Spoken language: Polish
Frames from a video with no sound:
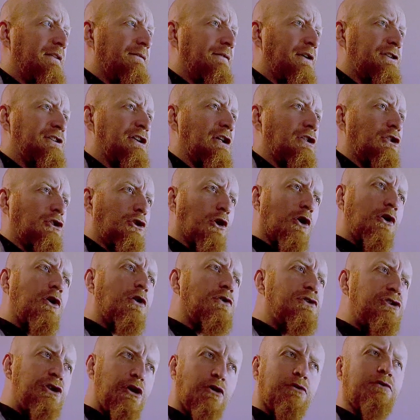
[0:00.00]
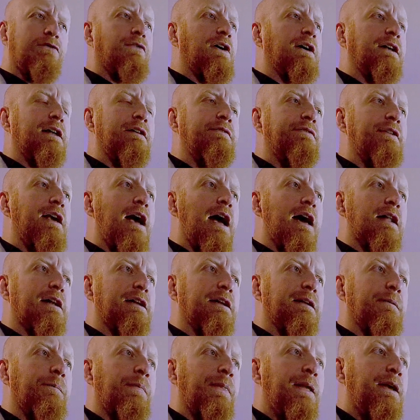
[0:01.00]
wiecie, to rodzi odwagę
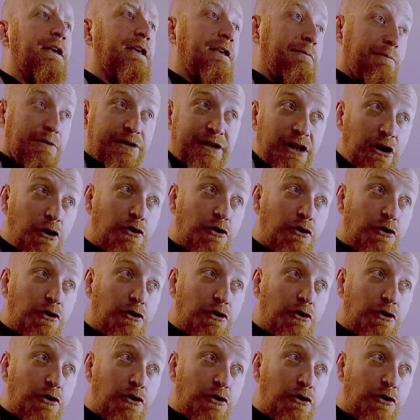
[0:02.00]
wiary. I my tej